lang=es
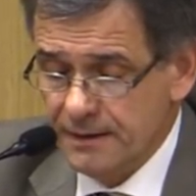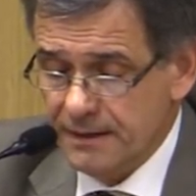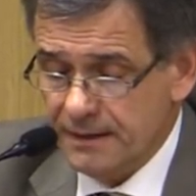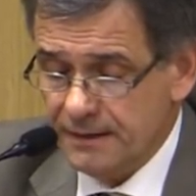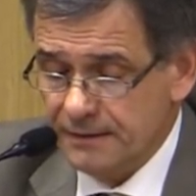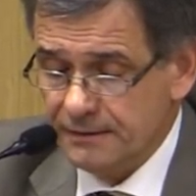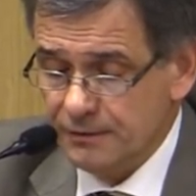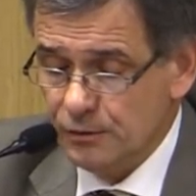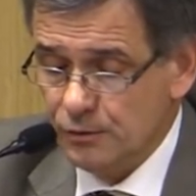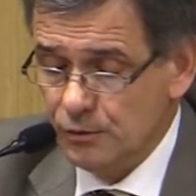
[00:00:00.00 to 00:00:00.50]

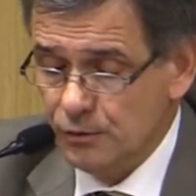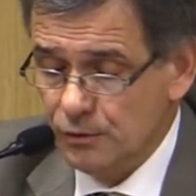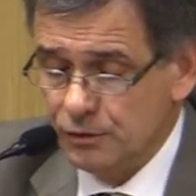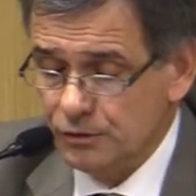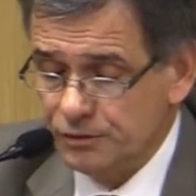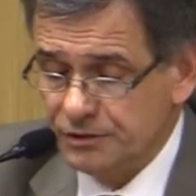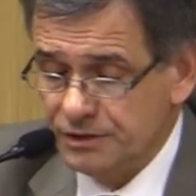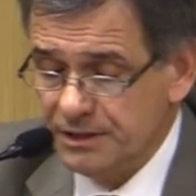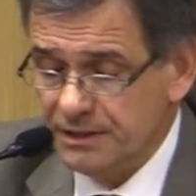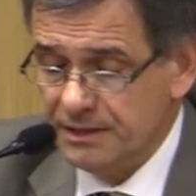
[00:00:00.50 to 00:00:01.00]
artículos
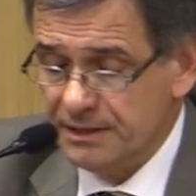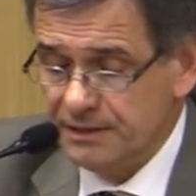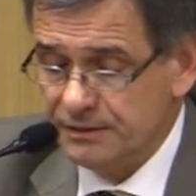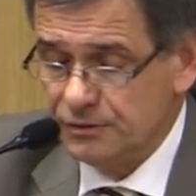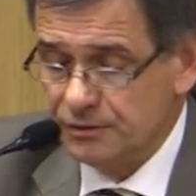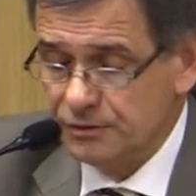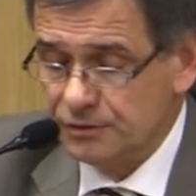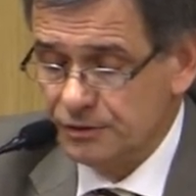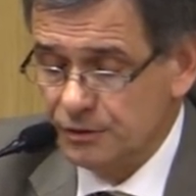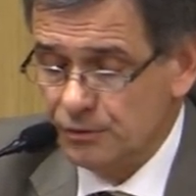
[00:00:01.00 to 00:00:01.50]
80,
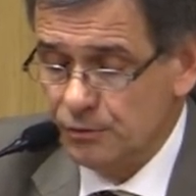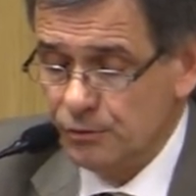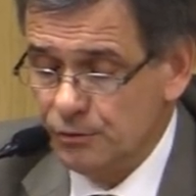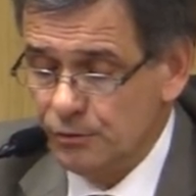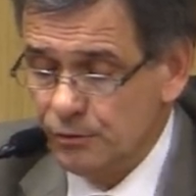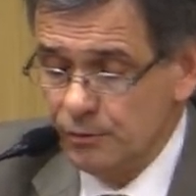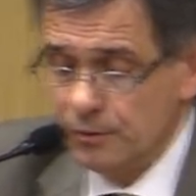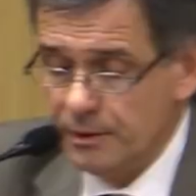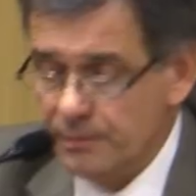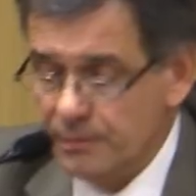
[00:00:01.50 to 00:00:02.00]
inciso
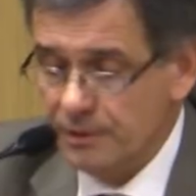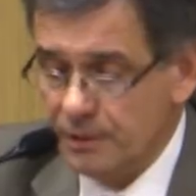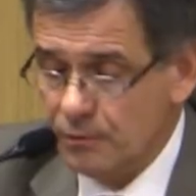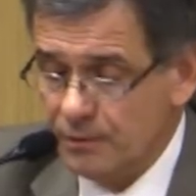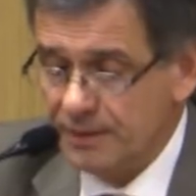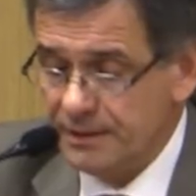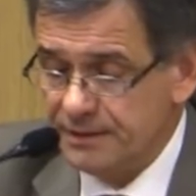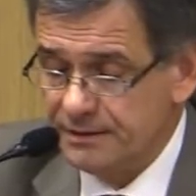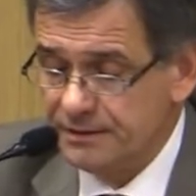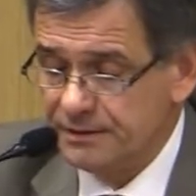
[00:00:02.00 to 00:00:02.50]
segundo y 9,
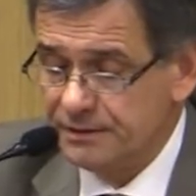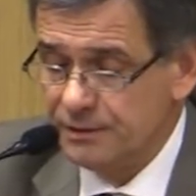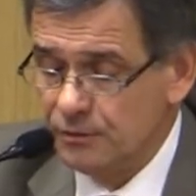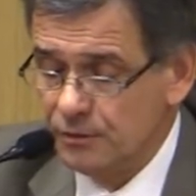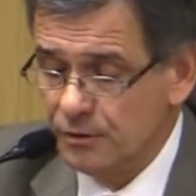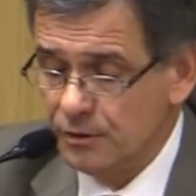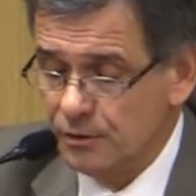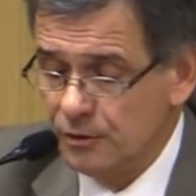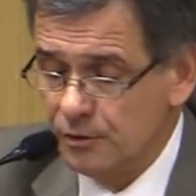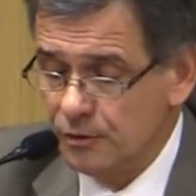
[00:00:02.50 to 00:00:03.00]

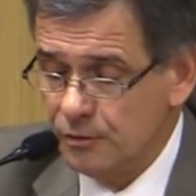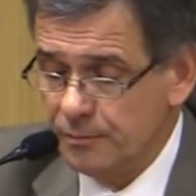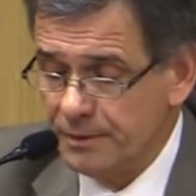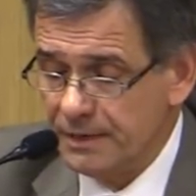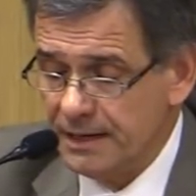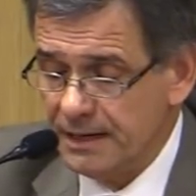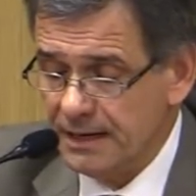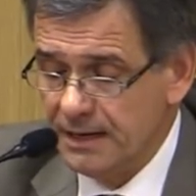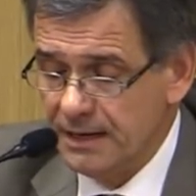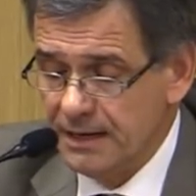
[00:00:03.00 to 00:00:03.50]
45 del Código
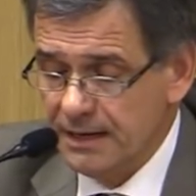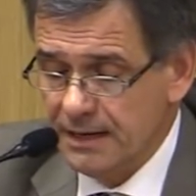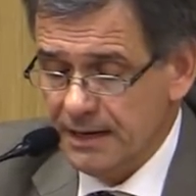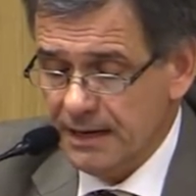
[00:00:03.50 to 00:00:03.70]
Penal,